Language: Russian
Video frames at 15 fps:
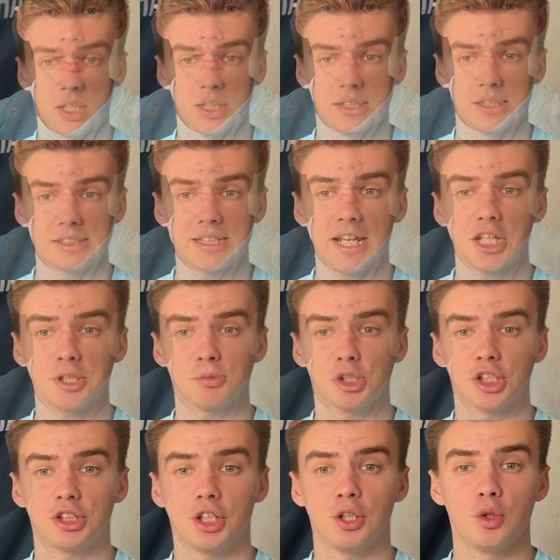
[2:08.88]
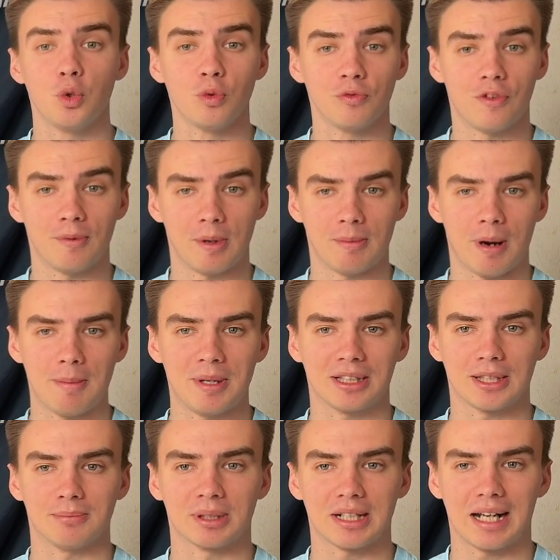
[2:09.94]
Настоящим же триумфом и
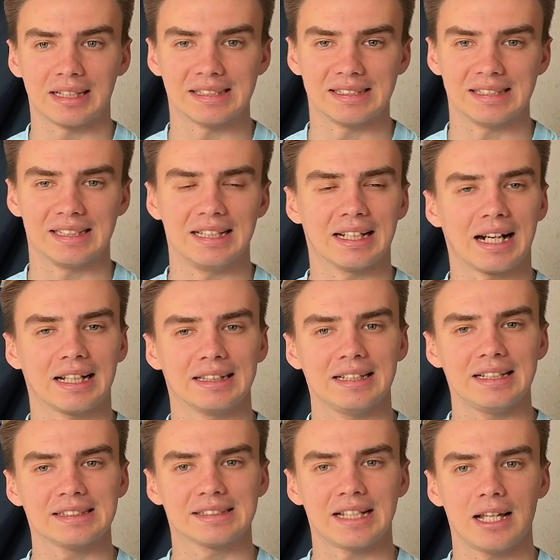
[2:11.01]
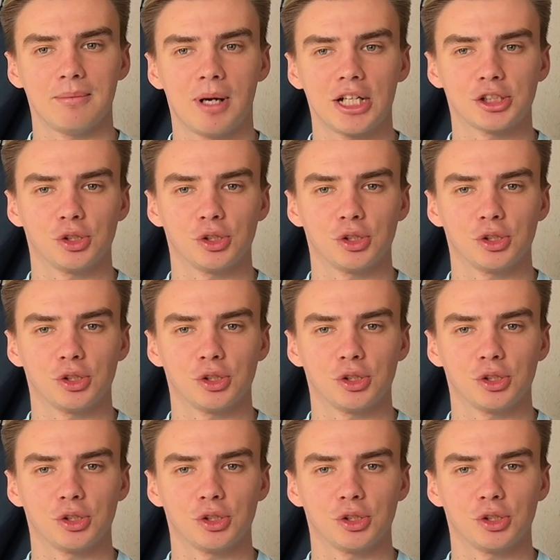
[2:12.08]
моментом радости для родных стал матч с